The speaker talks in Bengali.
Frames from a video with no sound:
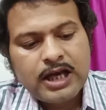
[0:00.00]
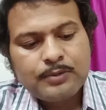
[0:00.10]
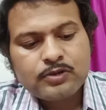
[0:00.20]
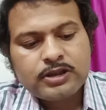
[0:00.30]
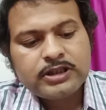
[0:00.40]

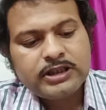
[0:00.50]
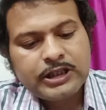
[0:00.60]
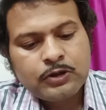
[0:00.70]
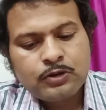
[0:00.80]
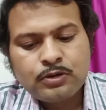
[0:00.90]
এমনকি
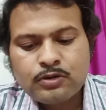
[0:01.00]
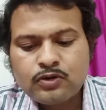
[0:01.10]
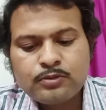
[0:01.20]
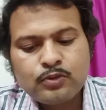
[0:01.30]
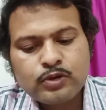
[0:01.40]
দেহ
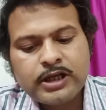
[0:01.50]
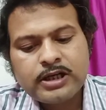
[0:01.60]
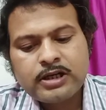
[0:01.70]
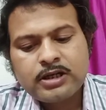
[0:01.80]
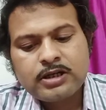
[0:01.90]
ও
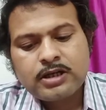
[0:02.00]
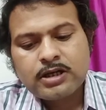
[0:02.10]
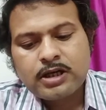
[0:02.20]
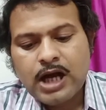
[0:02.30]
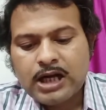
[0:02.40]
মনের
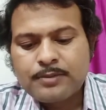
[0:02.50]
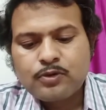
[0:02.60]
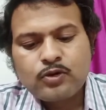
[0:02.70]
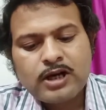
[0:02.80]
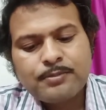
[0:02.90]
নানা
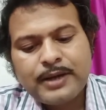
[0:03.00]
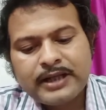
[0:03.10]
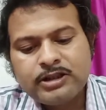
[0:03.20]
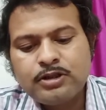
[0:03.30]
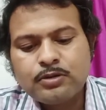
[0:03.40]
প্রকার
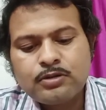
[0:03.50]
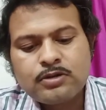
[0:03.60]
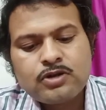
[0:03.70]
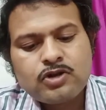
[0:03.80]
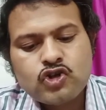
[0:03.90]
ব্যাধিও
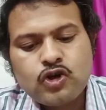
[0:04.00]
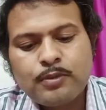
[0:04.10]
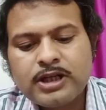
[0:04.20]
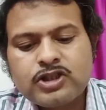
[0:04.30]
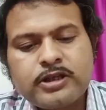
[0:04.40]

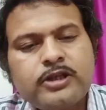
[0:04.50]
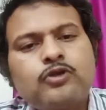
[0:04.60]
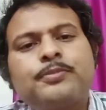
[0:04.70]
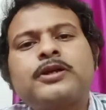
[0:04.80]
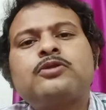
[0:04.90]
সমাজ
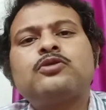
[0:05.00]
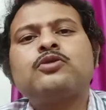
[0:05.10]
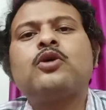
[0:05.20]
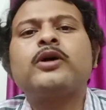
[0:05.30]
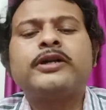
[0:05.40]
নিরপেক্ষ
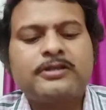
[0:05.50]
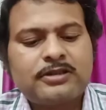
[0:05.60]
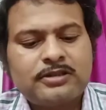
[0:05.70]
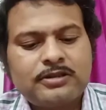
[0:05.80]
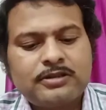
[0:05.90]
নয়
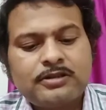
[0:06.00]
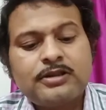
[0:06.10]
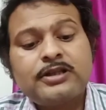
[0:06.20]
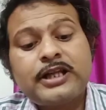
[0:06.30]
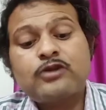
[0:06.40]

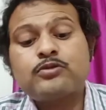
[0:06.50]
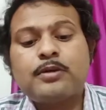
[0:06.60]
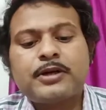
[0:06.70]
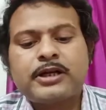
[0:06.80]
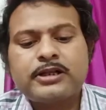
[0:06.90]
দেখো
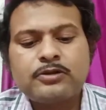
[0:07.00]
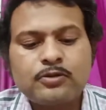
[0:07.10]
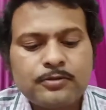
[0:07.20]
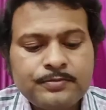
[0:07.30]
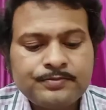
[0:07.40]
ব্যাপারটা
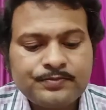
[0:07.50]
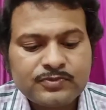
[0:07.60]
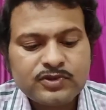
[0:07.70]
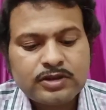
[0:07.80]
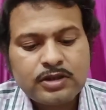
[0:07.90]
কীরকম
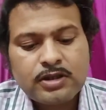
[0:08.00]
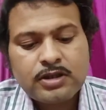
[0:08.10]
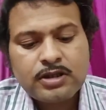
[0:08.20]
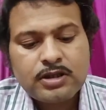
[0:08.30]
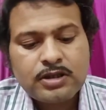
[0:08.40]

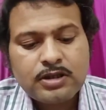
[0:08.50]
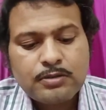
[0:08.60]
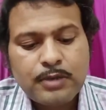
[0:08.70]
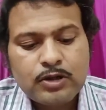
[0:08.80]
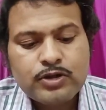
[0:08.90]

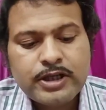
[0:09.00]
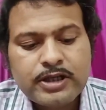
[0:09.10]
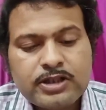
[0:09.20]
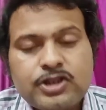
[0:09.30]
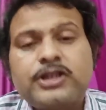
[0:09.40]
মানুষের
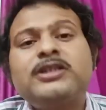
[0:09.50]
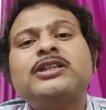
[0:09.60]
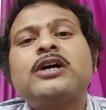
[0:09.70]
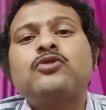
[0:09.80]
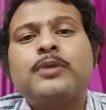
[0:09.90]

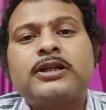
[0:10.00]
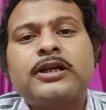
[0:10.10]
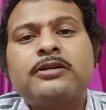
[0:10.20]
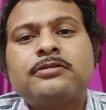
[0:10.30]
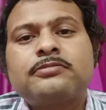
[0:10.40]
চিন্তার উপাদান